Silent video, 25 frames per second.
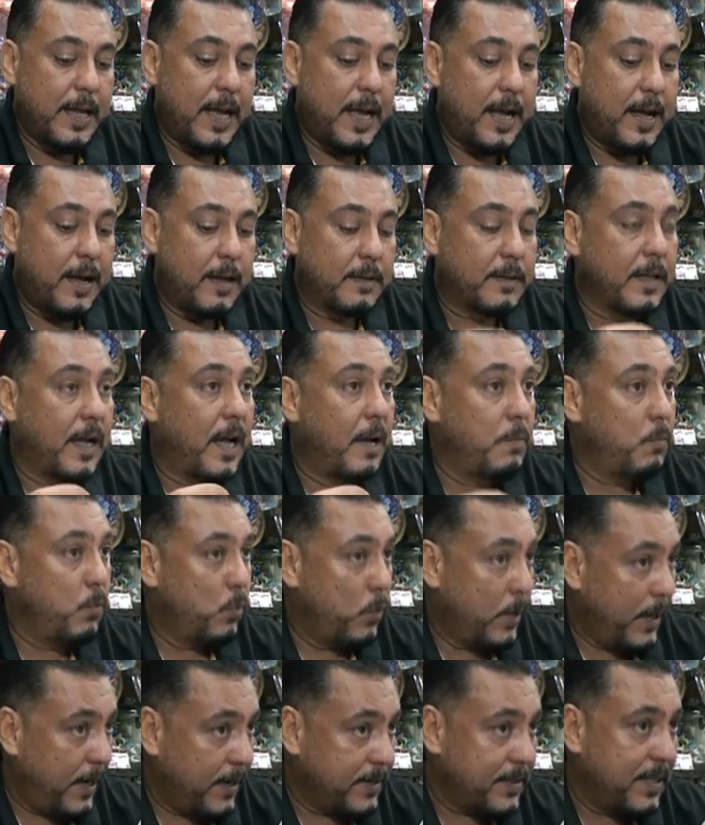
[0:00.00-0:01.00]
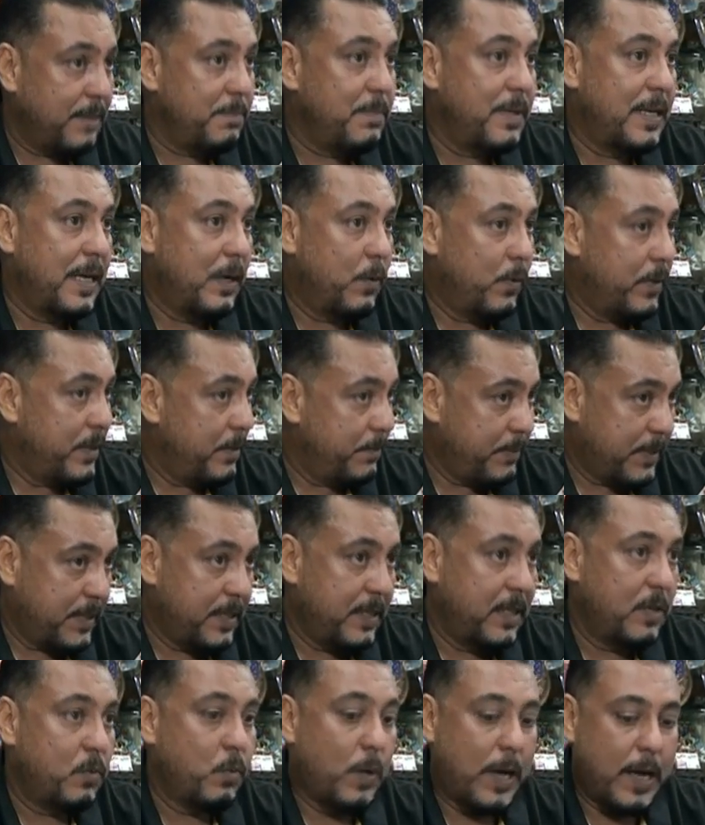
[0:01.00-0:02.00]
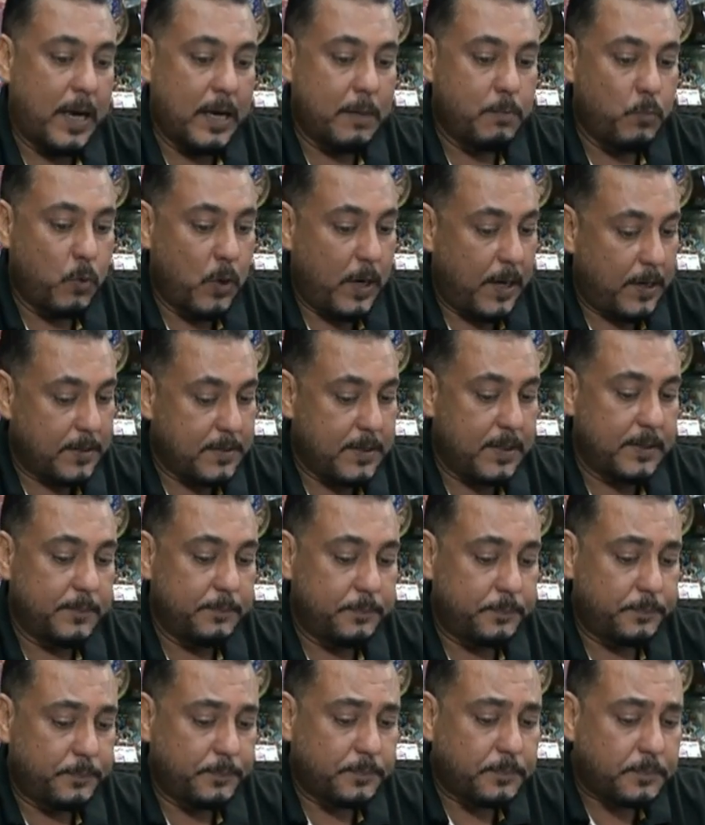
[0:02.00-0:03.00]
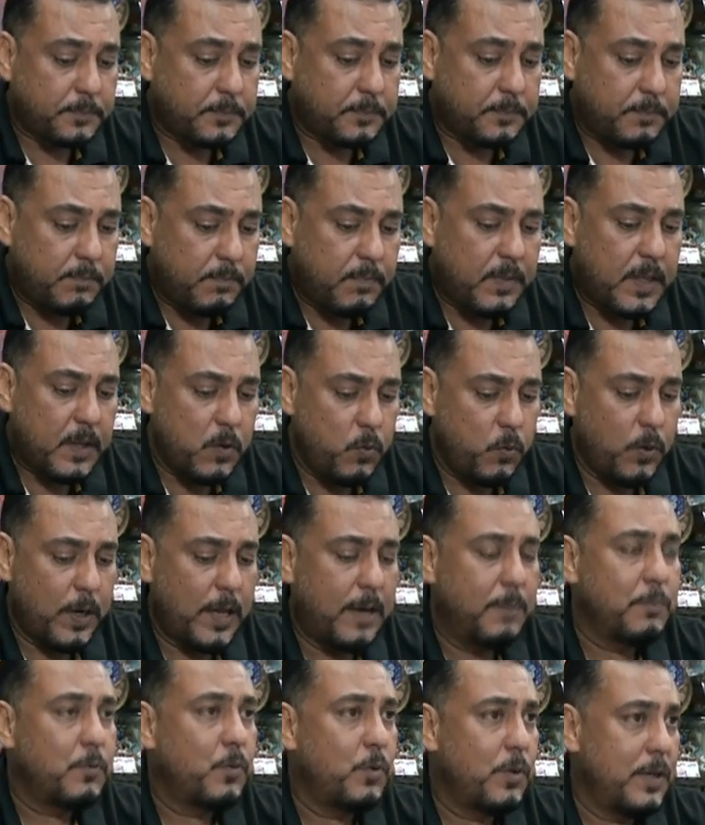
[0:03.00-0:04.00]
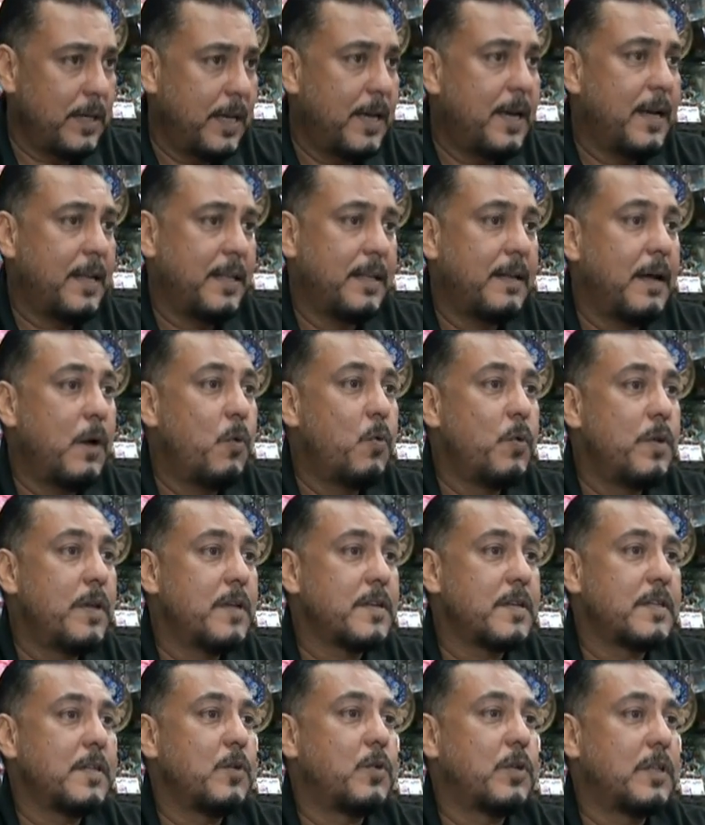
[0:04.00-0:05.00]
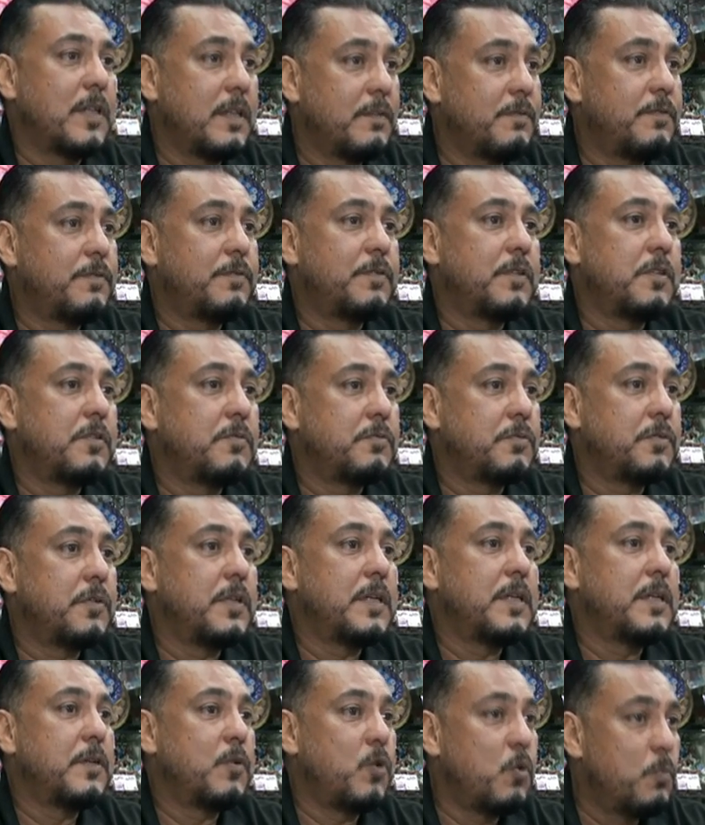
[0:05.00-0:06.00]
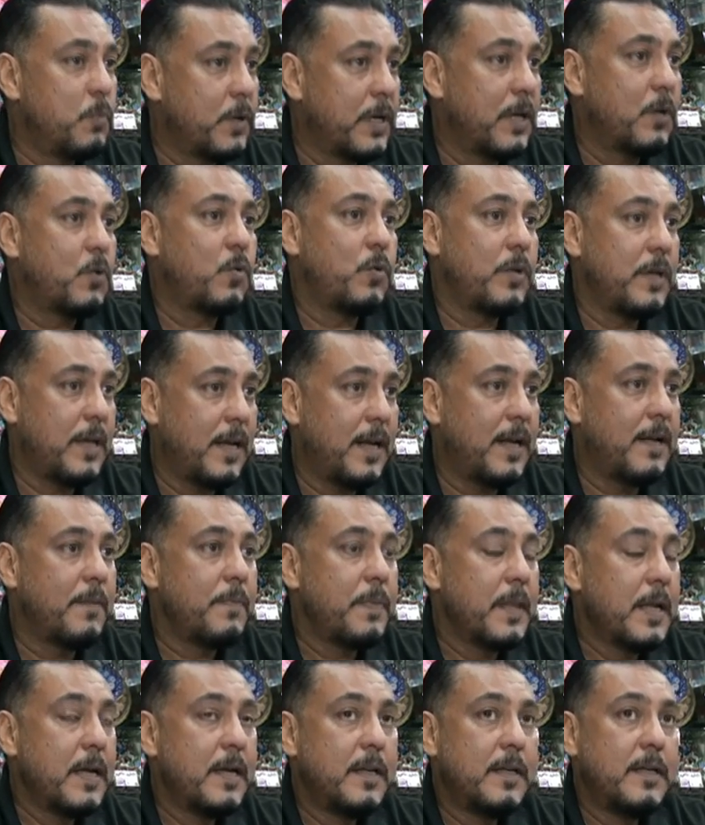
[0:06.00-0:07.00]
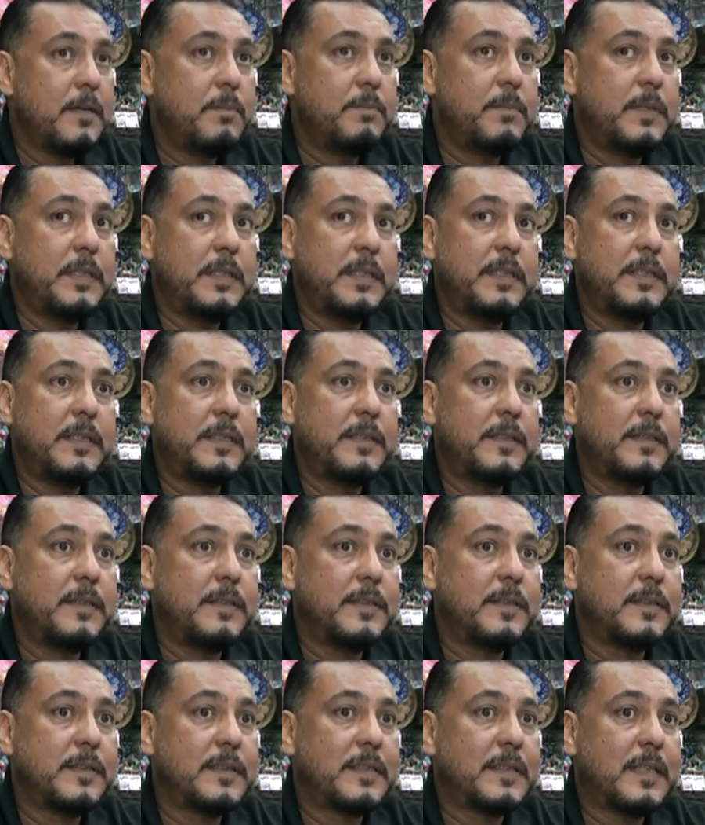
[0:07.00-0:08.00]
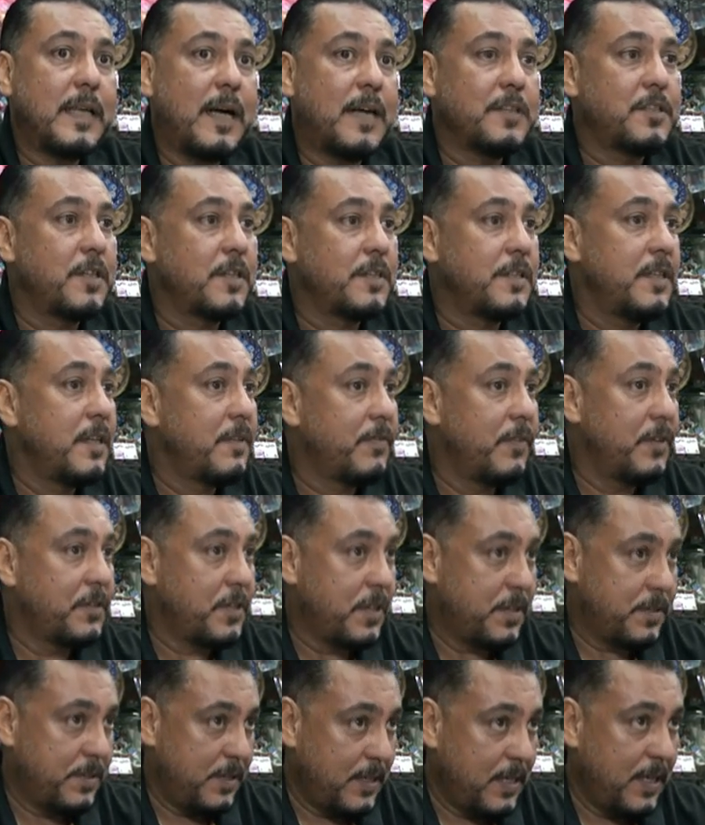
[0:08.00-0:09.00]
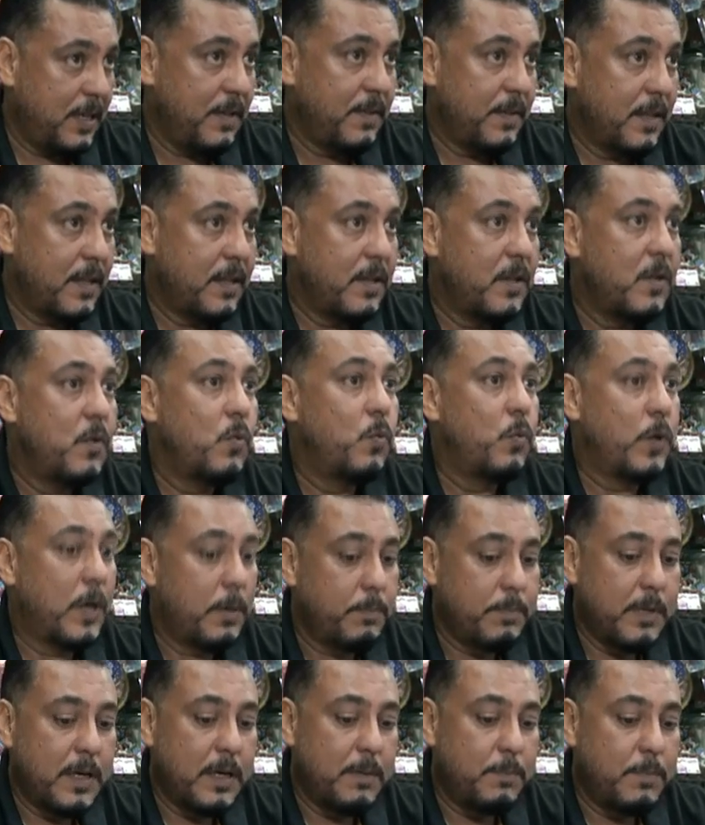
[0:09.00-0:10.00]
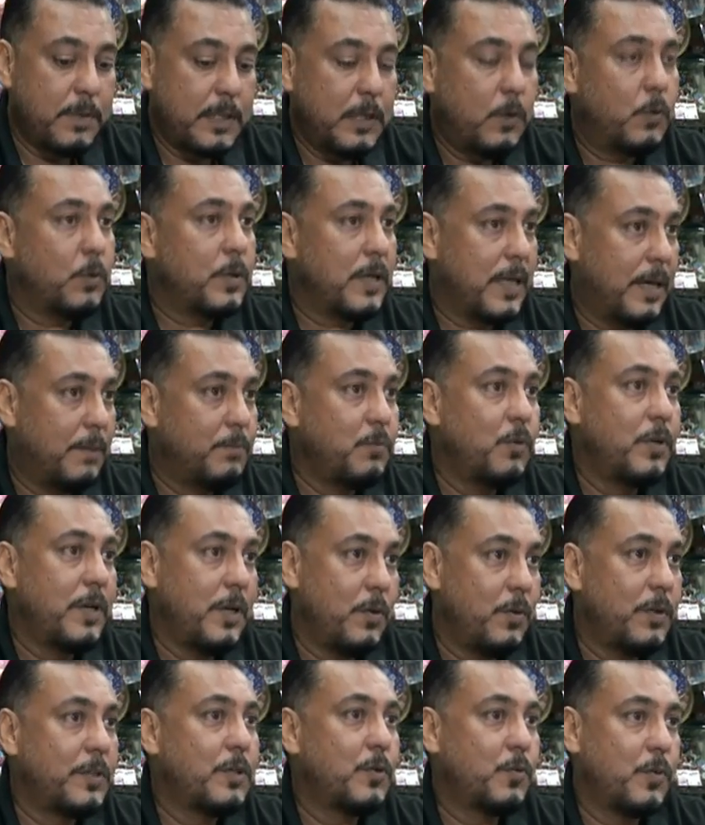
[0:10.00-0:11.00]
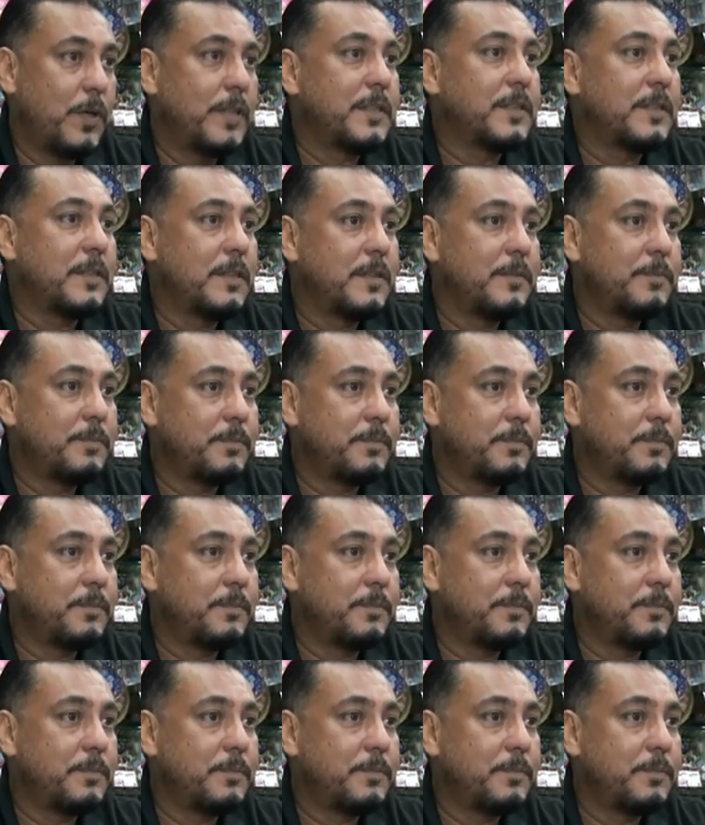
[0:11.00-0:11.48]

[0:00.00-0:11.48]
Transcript: ده طعمه احسن من الاولاني بكتير وحجمه احسن والحمد لله احنا اول ناس استوردناه في الجمهوريه كلها من 10 سنين 12 سنه وجبنا اللب دوت الحمد لله الوقت كويس